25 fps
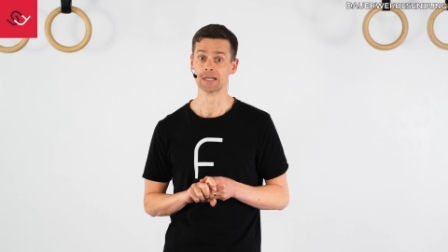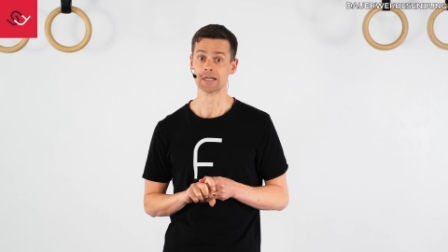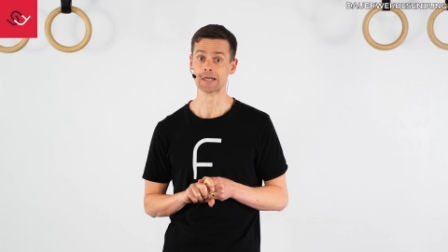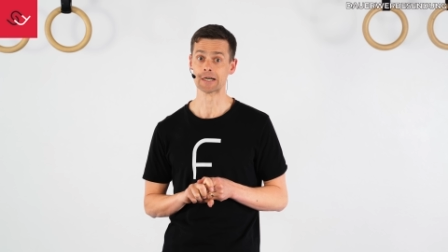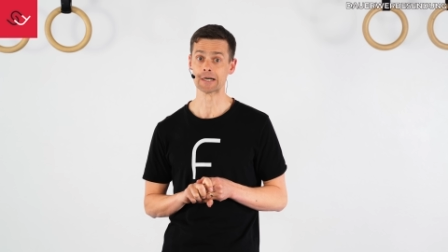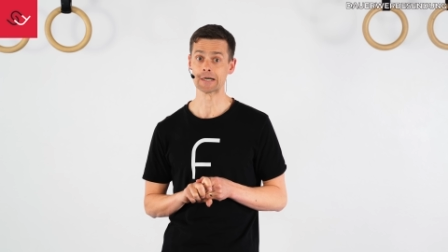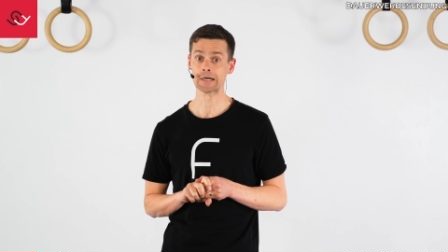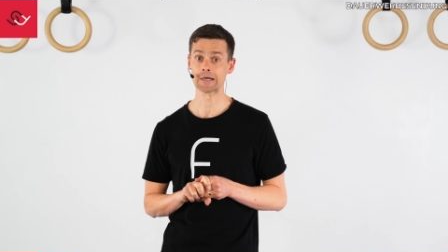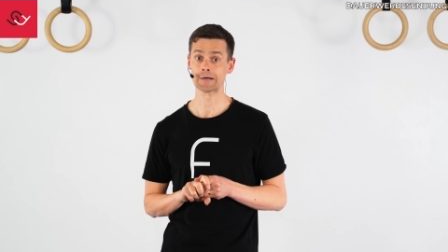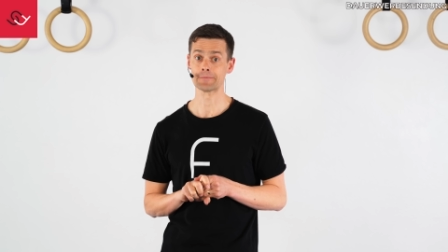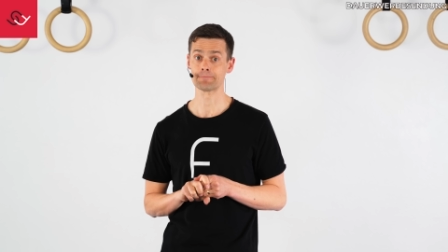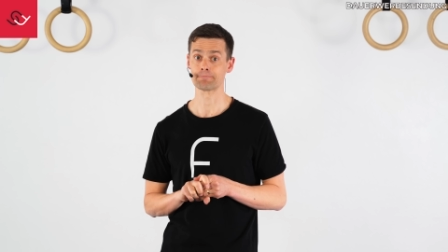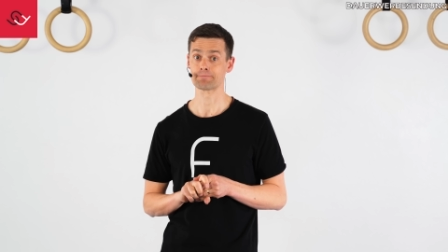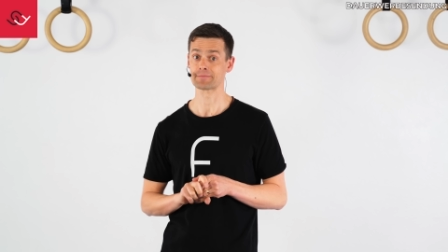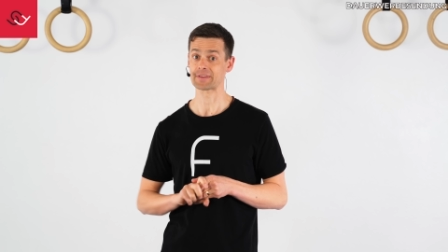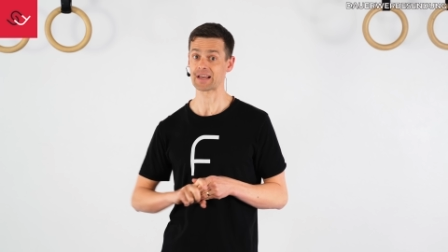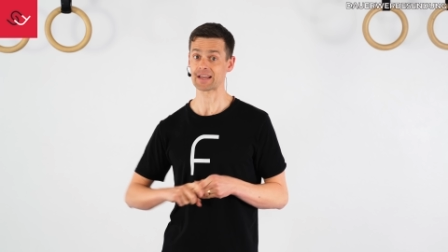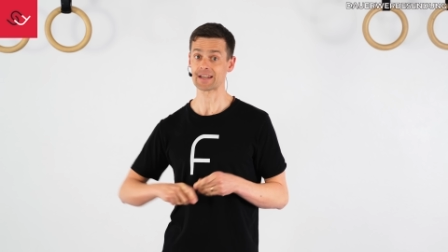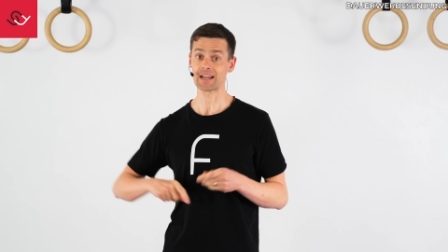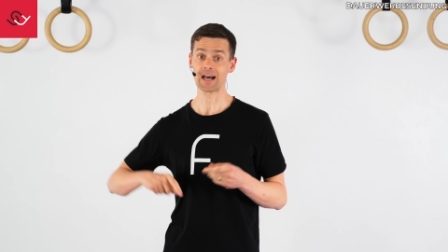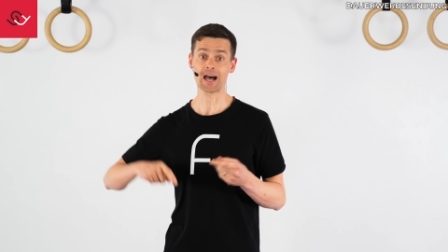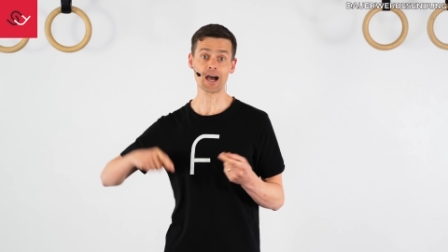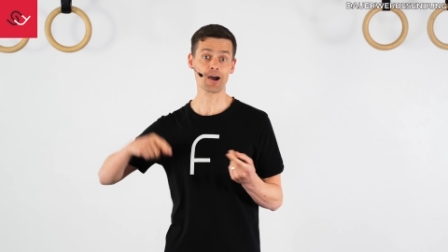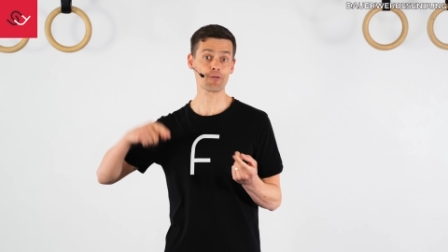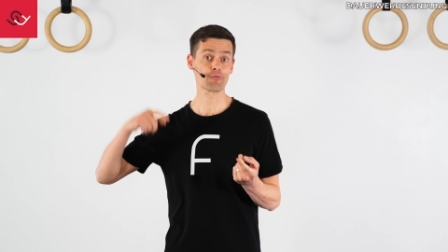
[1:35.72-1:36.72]
Ähm,
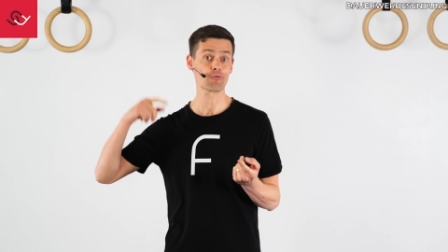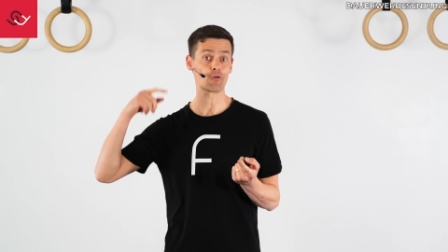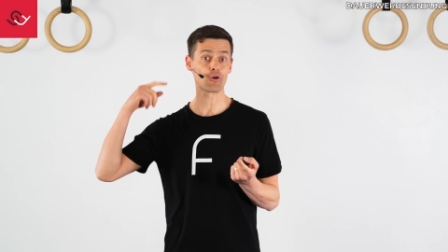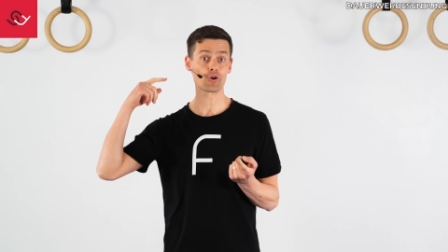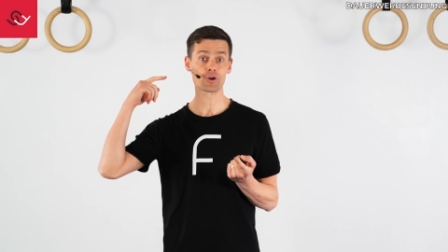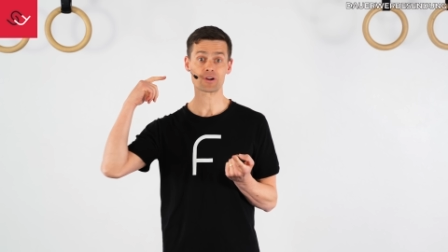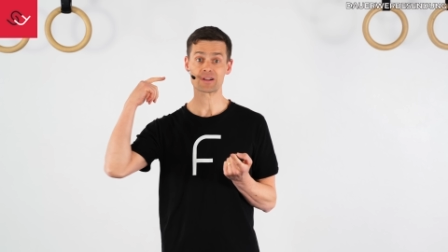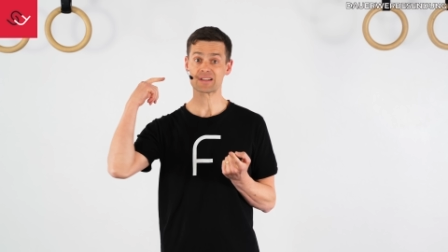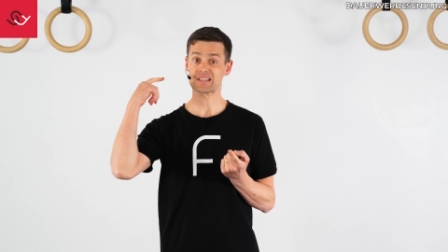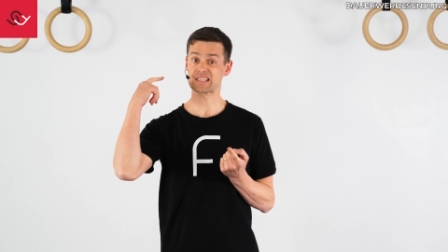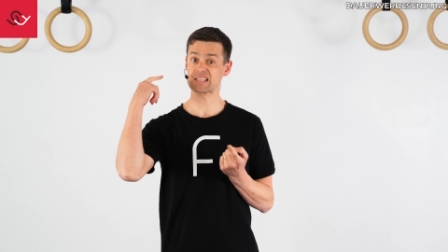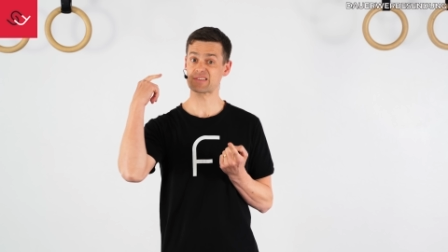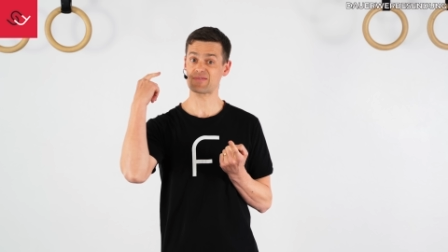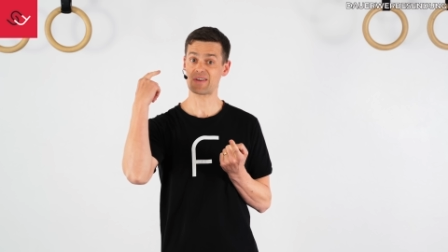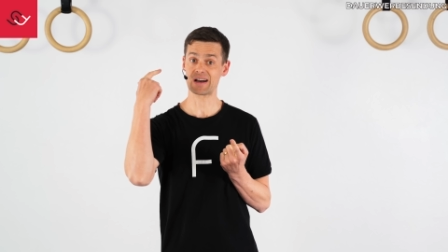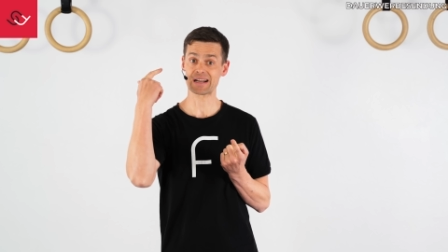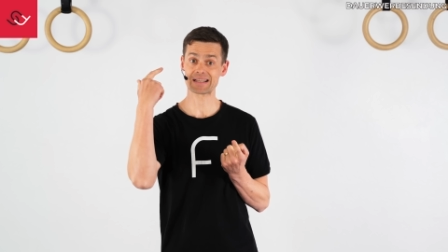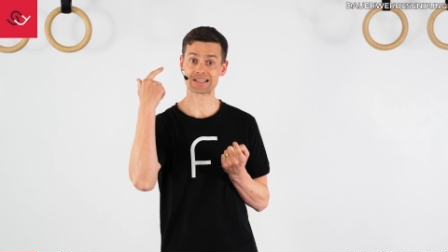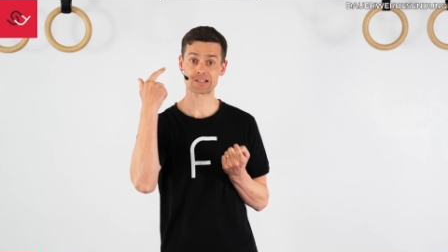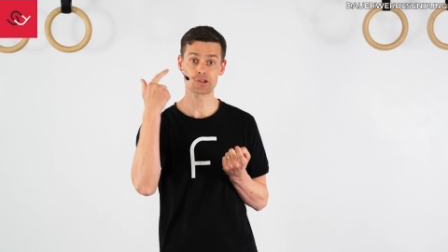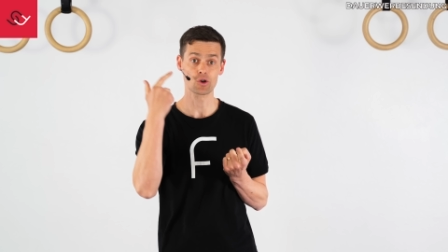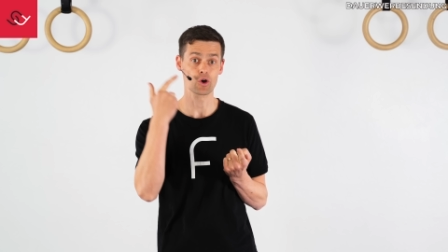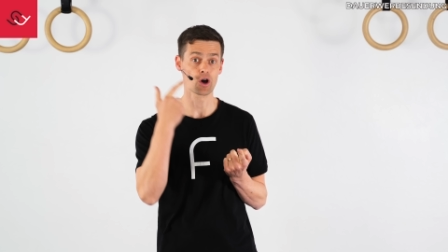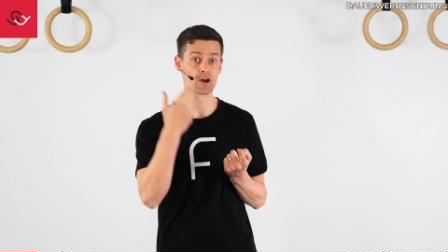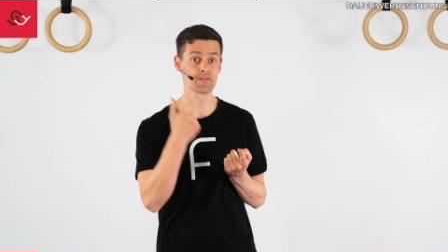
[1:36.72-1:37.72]
danach folgen
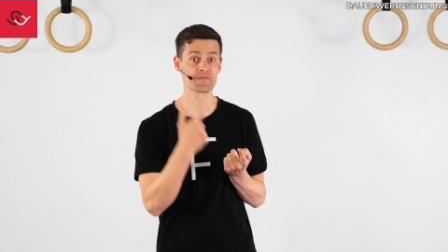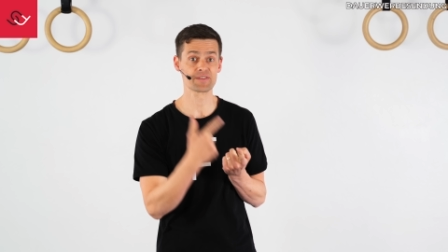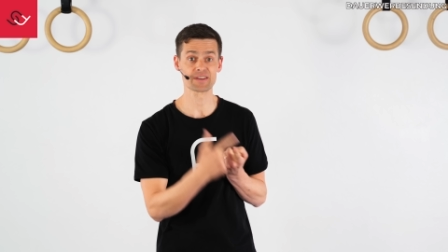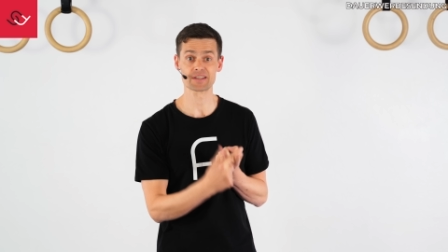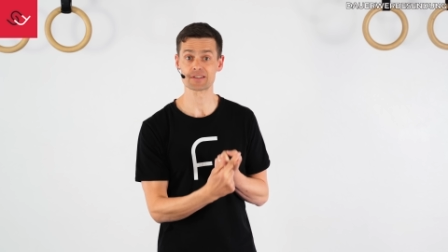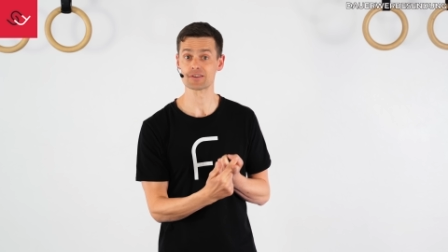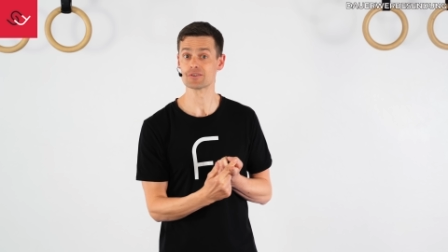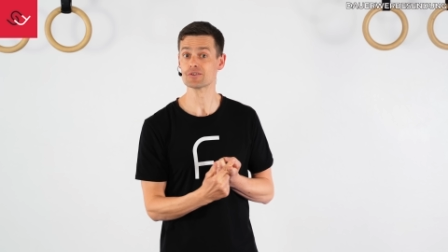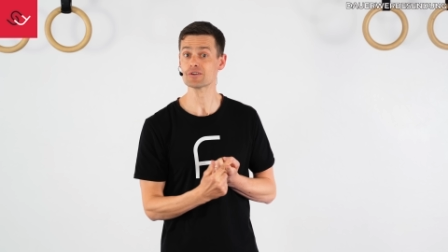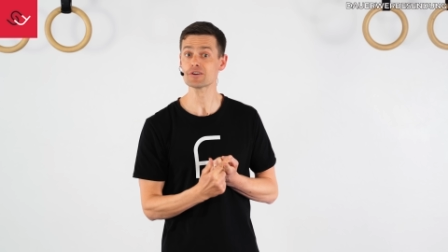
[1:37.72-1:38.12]
zwangsläufig